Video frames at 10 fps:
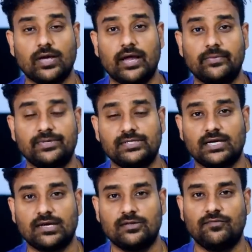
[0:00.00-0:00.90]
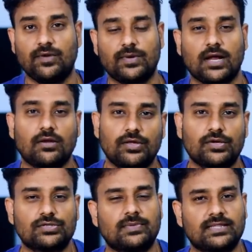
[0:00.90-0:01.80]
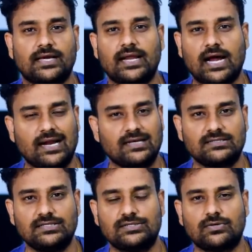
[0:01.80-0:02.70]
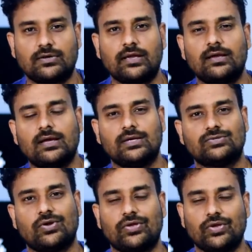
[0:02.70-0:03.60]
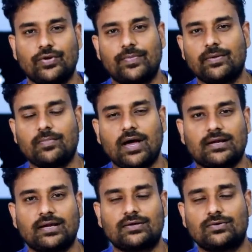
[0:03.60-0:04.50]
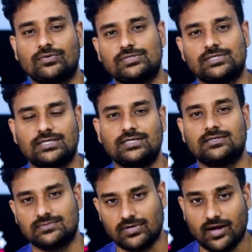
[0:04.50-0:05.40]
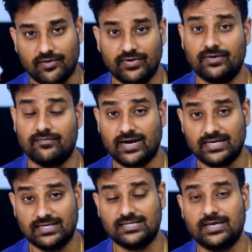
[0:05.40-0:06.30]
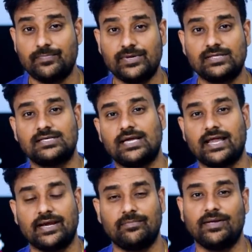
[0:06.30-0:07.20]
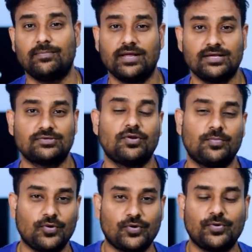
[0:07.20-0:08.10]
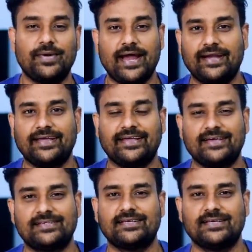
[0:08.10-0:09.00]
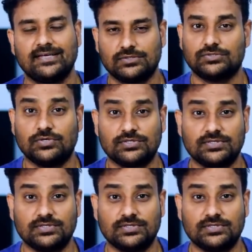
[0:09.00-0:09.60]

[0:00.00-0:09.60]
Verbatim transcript: కూడా అనిపించట్లేదు ఫ్లిప్కార్ట్లో ఈరోజు మన దగ్గర ఆర్డర్స్ తీసుకొని సో యూరోపియన్ మార్కెట్ నుంచి సో అవి వాటిని తెప్పించి ఆ రెడ్మీ ప్లేస్లో పోకో బ్రాండింగ్ వేసి సో